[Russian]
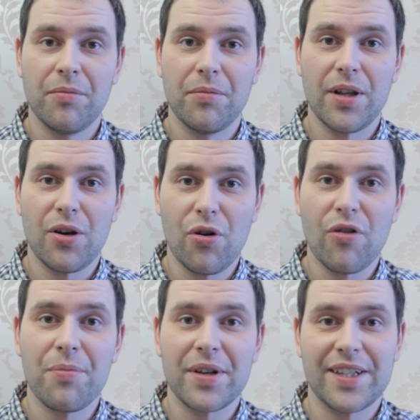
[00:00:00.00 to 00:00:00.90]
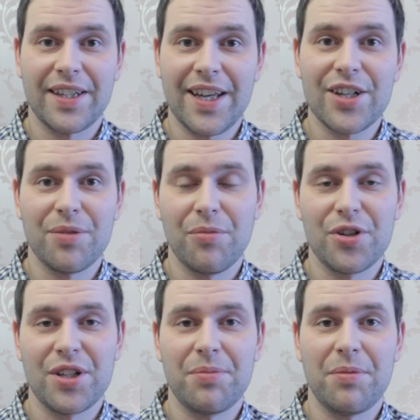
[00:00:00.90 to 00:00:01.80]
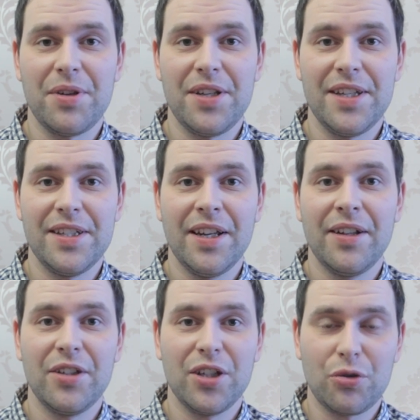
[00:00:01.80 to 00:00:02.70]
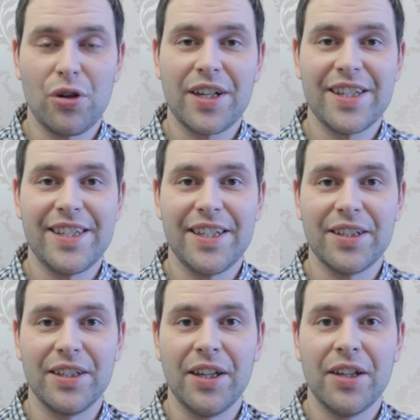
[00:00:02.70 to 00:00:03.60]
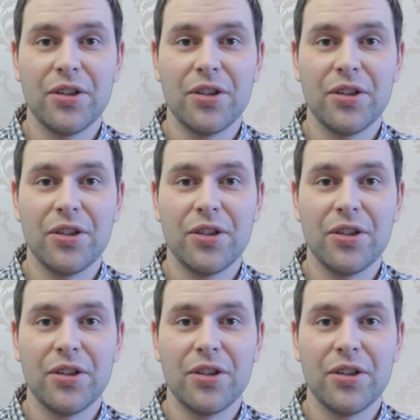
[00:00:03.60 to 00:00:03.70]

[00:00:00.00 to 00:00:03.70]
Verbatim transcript: плохого персонажа можно победить не только силой,